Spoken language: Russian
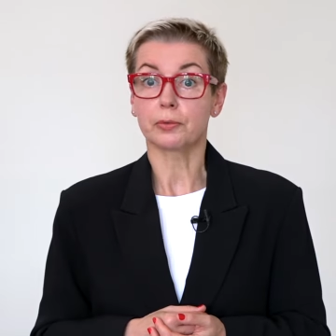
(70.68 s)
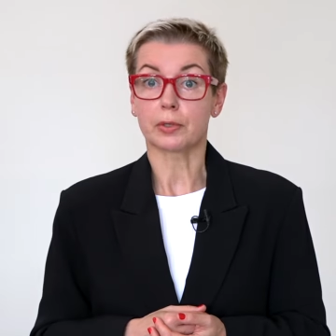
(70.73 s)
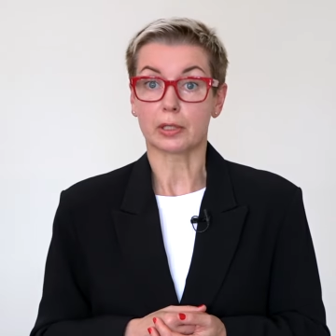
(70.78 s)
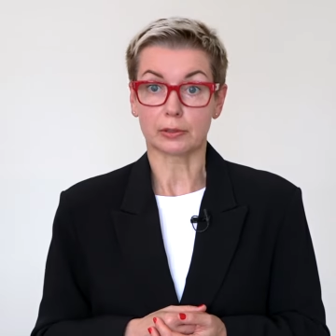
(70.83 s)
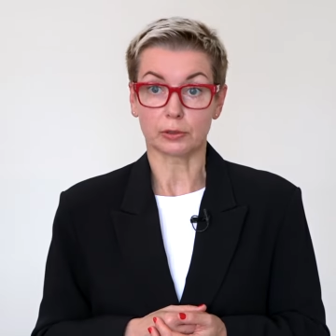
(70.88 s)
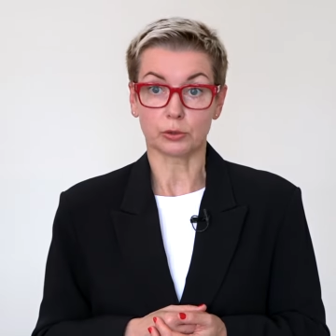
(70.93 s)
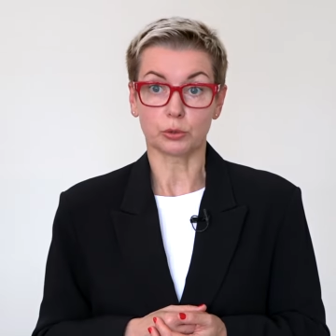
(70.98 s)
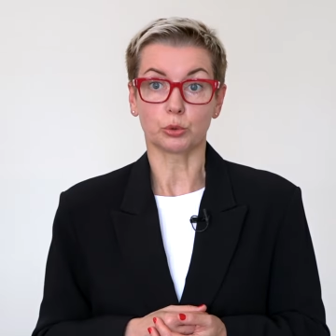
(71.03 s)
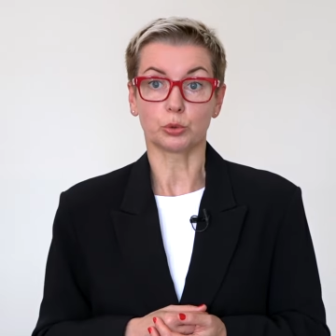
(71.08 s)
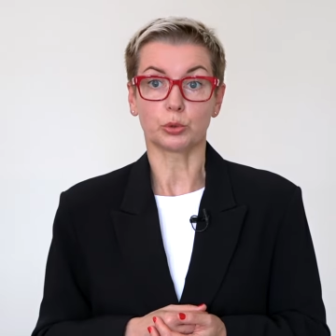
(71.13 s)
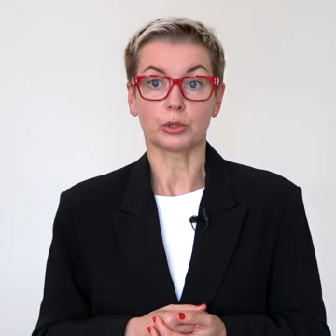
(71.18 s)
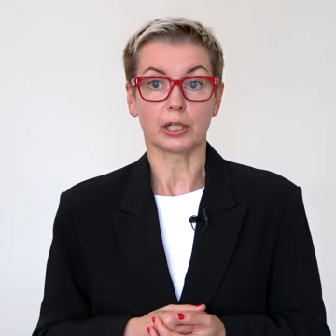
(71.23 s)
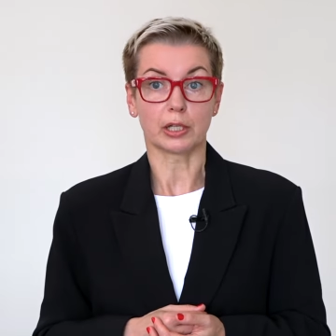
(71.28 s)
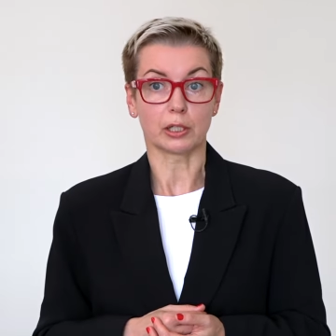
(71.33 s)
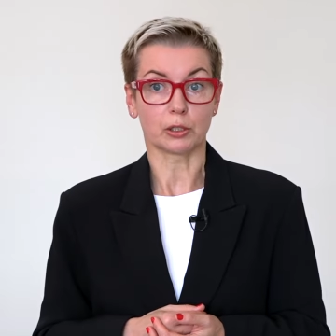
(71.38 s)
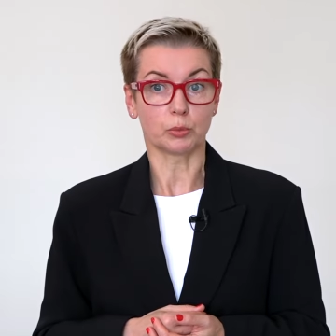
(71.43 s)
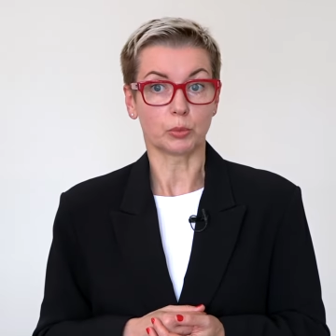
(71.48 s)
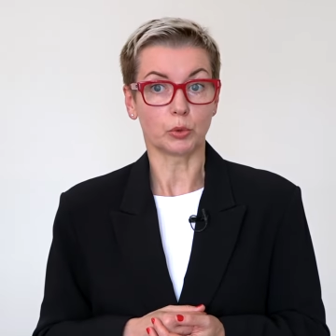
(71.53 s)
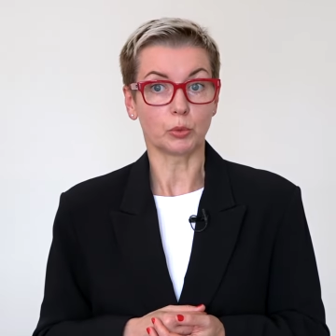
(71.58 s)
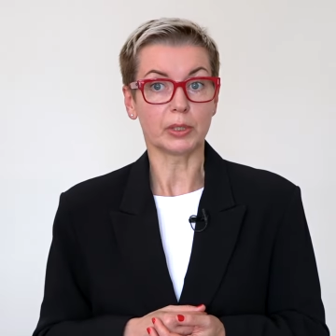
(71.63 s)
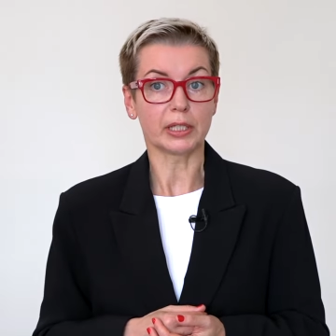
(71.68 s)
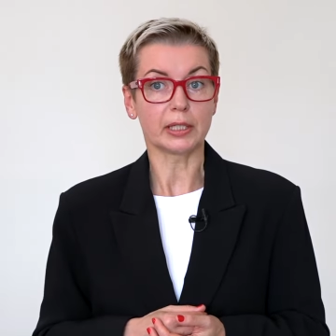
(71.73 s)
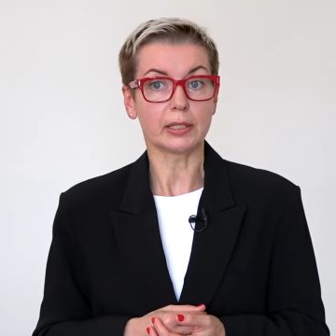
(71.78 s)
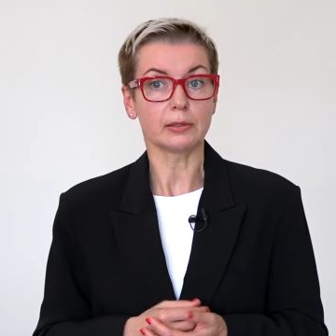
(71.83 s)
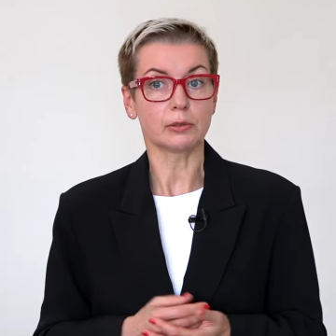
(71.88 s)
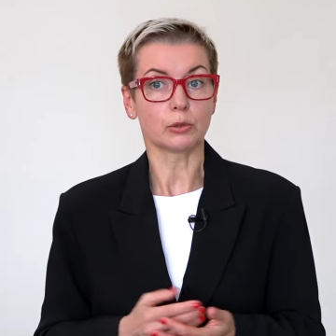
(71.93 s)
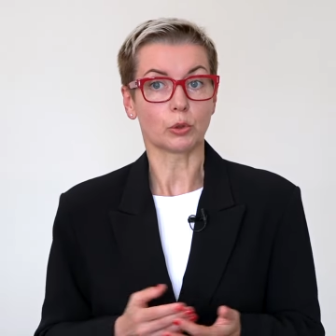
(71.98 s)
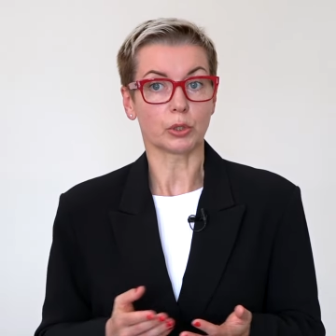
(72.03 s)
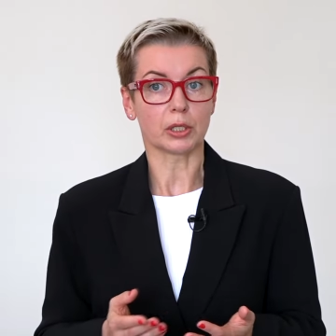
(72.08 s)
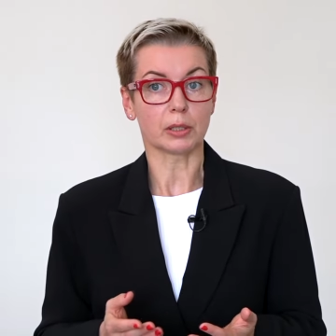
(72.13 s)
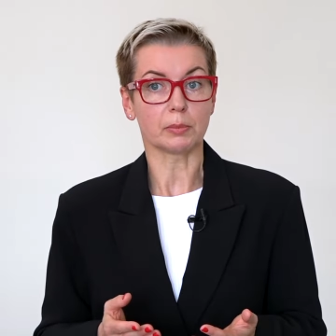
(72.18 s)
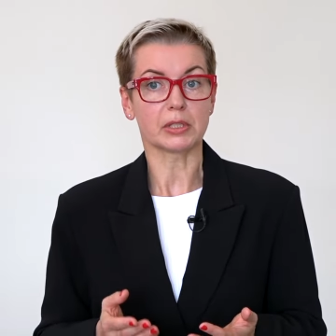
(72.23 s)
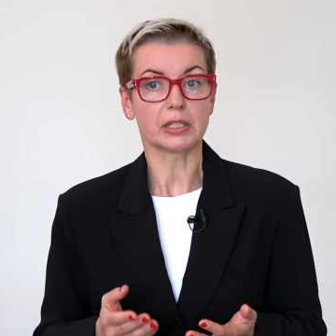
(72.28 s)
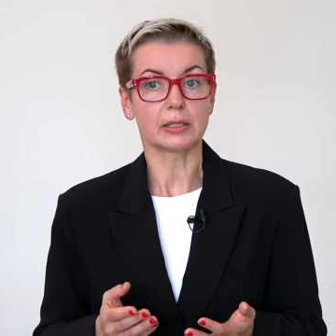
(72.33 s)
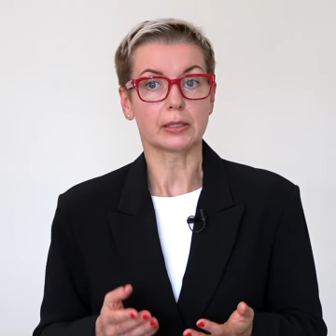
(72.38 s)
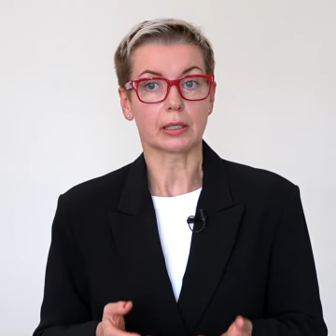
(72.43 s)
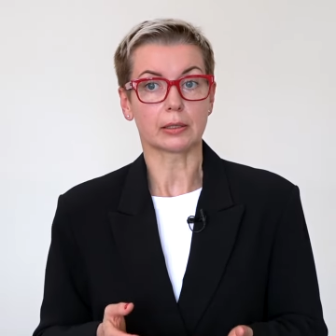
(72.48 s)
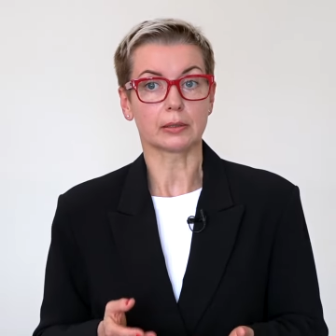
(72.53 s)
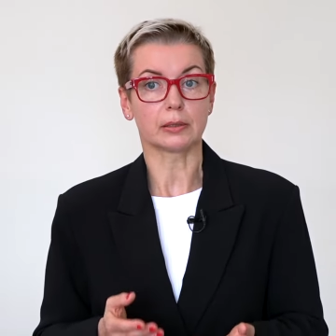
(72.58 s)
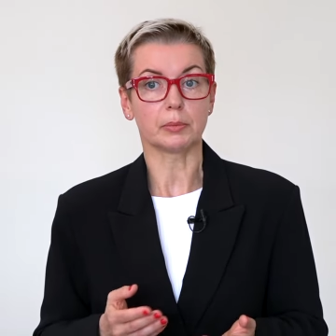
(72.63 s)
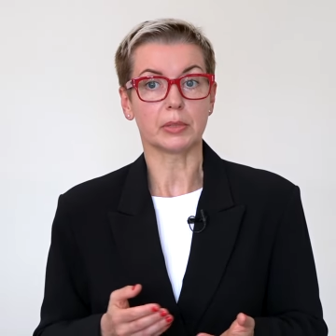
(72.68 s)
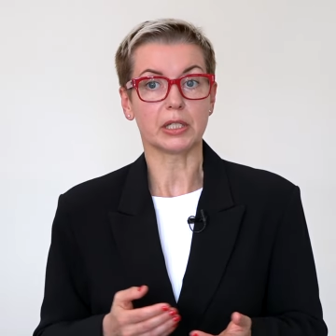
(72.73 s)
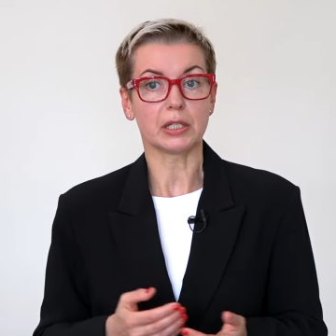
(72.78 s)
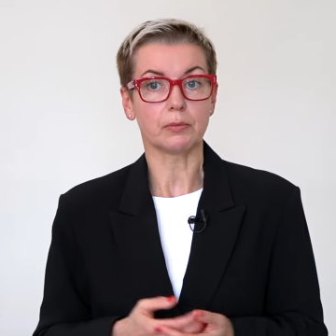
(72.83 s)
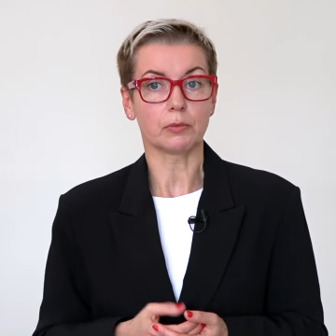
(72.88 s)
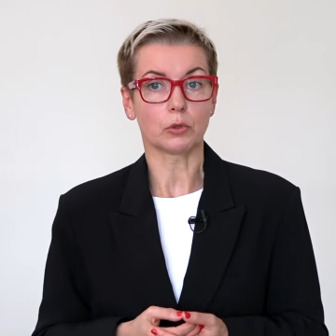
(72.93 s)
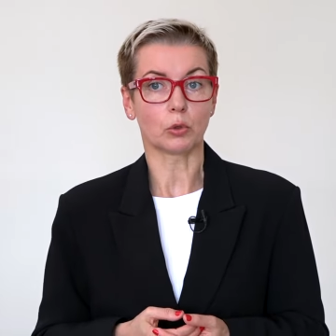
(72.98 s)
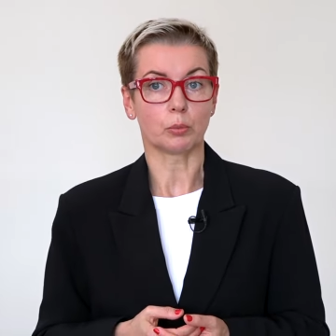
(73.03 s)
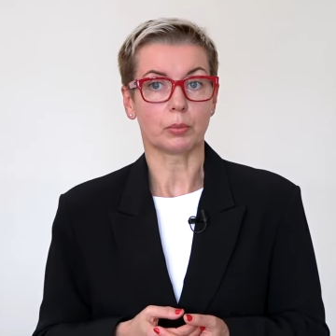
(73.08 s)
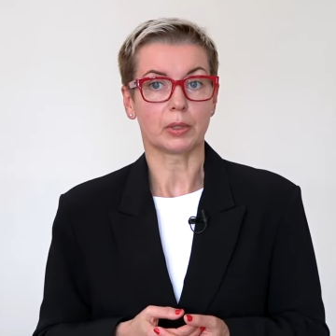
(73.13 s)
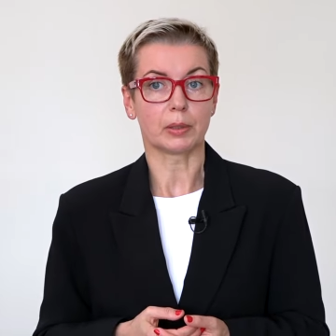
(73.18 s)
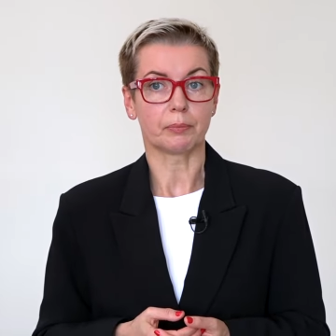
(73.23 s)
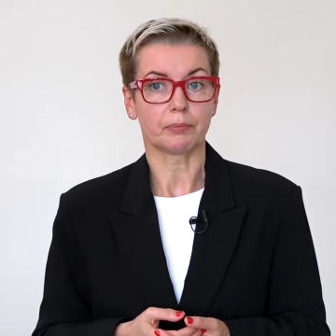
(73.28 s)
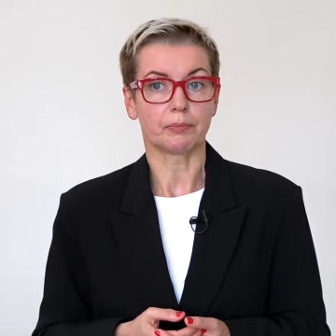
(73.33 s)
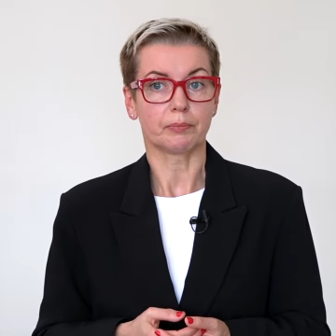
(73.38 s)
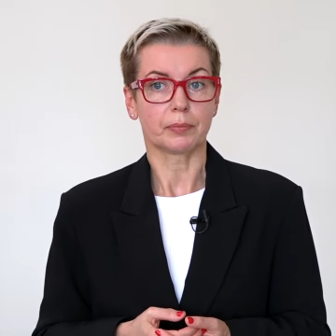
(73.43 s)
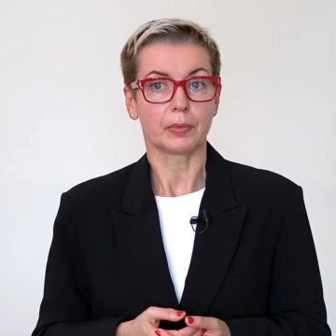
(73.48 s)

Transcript: Французской республики с другими странами Европы.